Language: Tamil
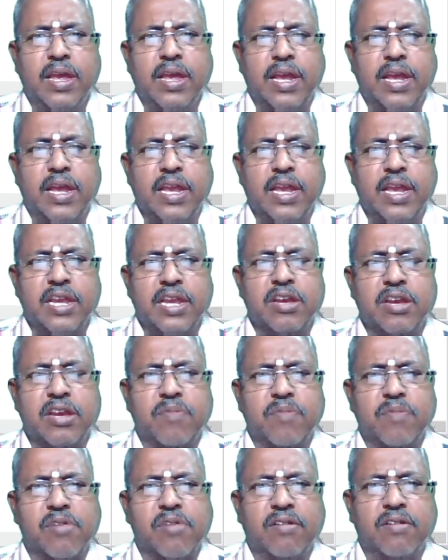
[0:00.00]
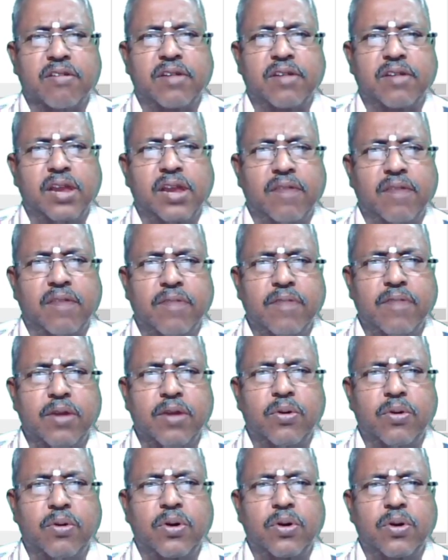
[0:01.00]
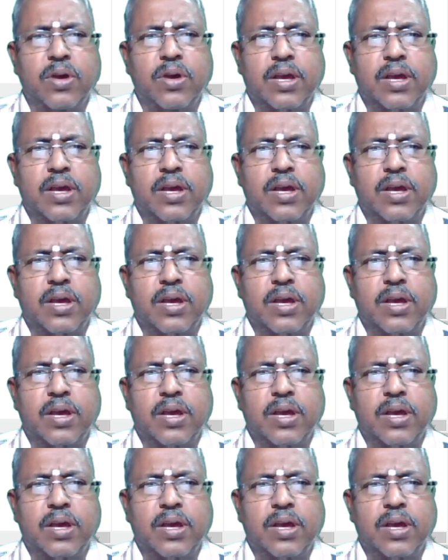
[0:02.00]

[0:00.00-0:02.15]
எனக்கு என்ன ஷேப்ஸில் சீலிங் வேணும்